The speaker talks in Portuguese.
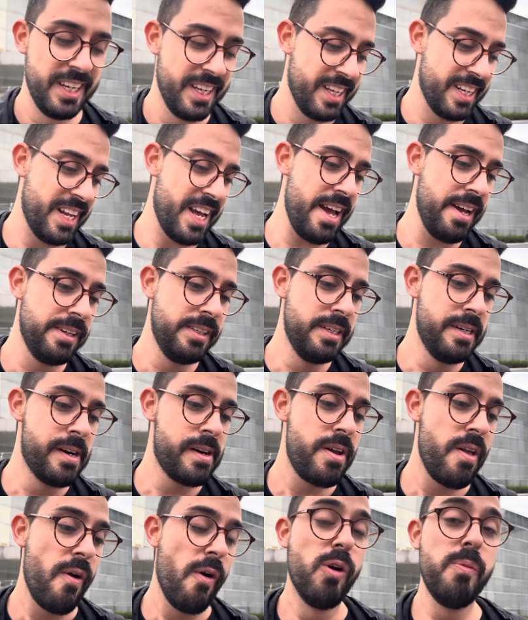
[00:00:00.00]
Né?
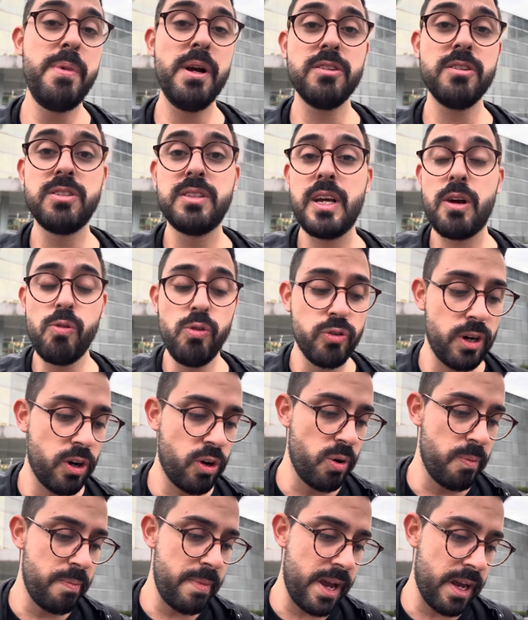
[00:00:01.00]
O meu segundo
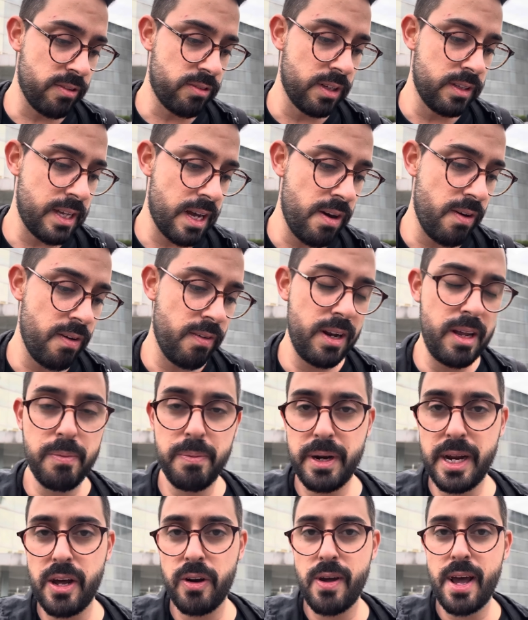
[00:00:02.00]
argumento, então,
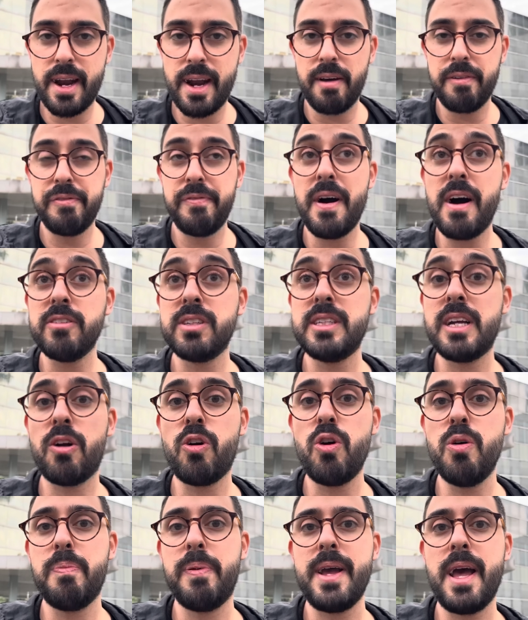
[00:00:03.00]
lembrando, era a falta de
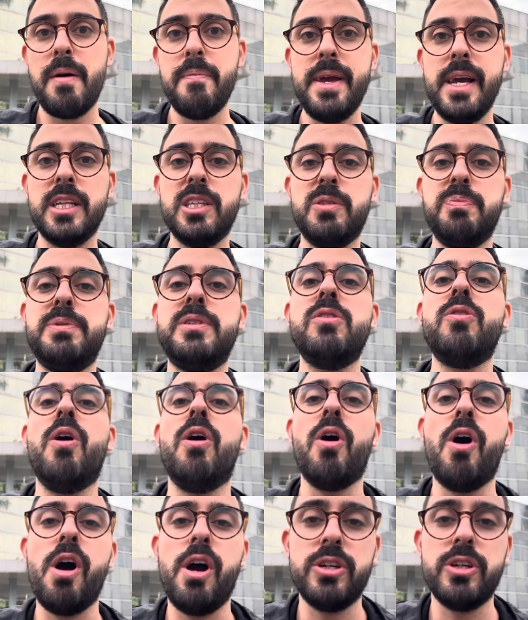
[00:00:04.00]
acompanhamento
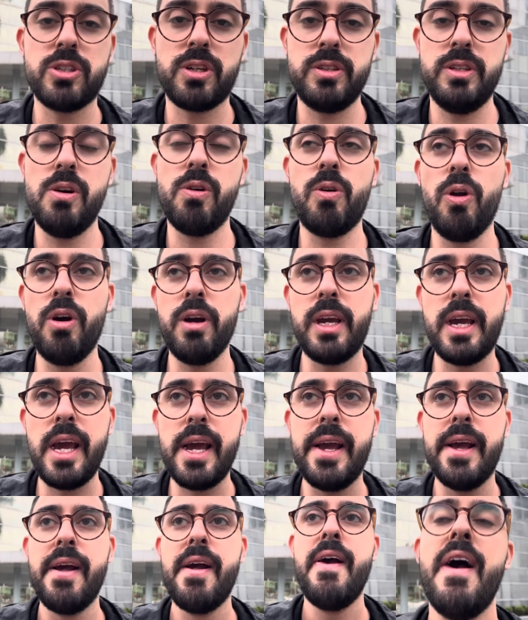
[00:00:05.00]
psicológico. Então, eu coloquei.